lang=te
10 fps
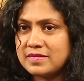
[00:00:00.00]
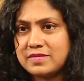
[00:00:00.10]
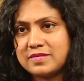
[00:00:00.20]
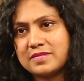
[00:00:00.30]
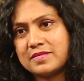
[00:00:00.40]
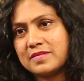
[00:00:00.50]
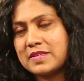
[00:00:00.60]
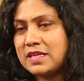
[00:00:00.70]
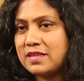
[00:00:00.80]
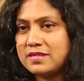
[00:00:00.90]
అల్లు అర్జును
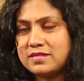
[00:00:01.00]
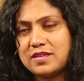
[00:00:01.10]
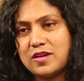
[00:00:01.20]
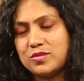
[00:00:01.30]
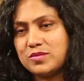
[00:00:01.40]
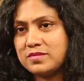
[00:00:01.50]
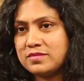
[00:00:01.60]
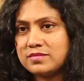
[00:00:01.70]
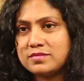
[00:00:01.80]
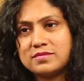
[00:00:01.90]
ఎర్రచందనము
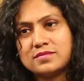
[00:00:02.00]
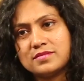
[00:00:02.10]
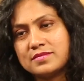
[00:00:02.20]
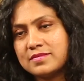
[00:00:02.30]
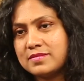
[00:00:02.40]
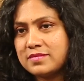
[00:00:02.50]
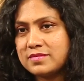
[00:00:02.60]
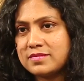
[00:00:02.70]
వీటన్నిటికీ ఈ